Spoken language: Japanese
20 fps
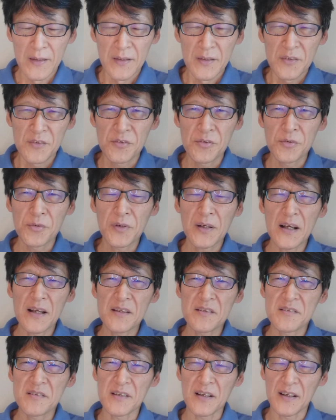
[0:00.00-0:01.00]
週
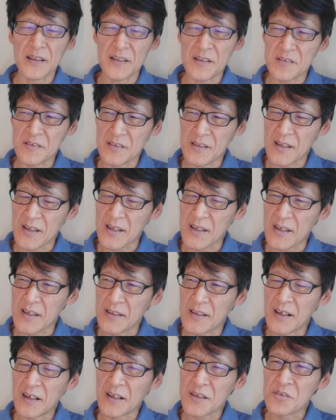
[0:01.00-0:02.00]
刊誌がですね、
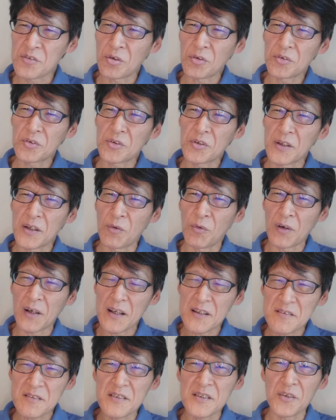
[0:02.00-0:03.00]
なんかちょっとね、お
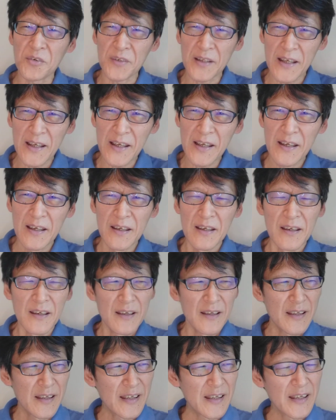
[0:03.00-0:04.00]
かしいよね。
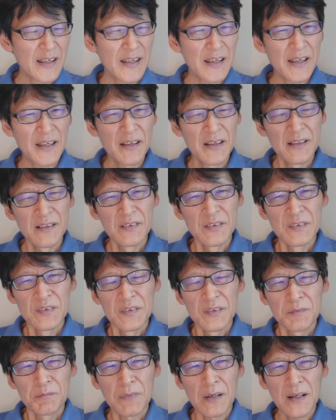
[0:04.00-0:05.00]
えー
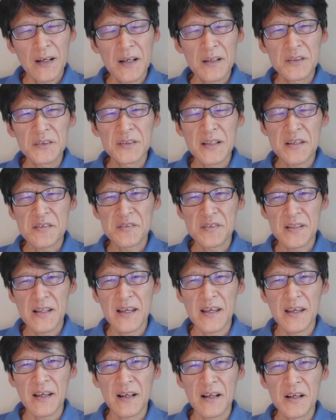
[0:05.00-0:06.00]
まあ、各です
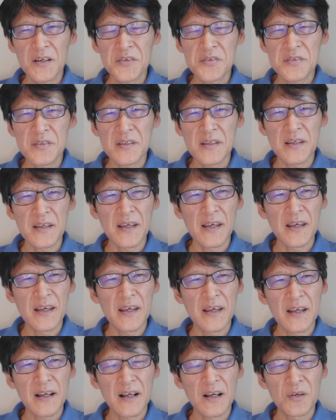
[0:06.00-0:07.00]
ね、各紙、
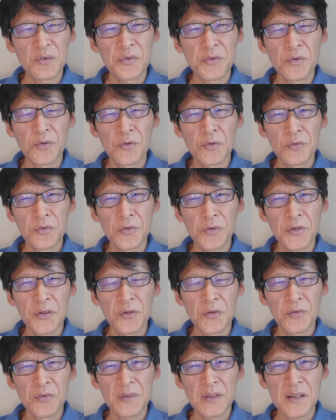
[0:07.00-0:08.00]
えー、各用のい
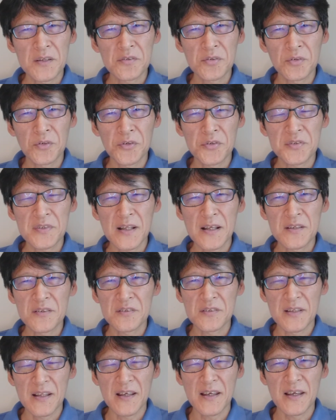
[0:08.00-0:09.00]
ろんなその
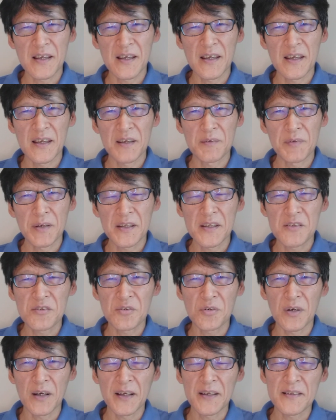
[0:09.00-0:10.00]
スタンスで、えー、まあ、記事
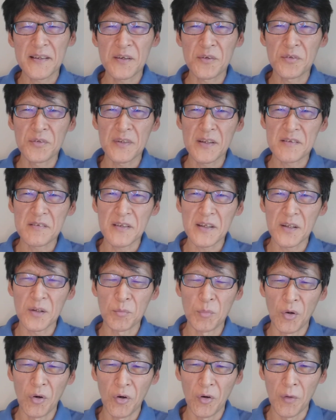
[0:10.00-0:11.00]
を上げてるんですけど
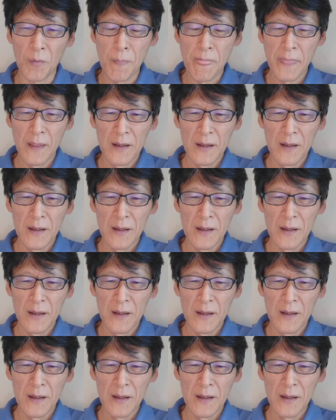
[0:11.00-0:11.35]
も、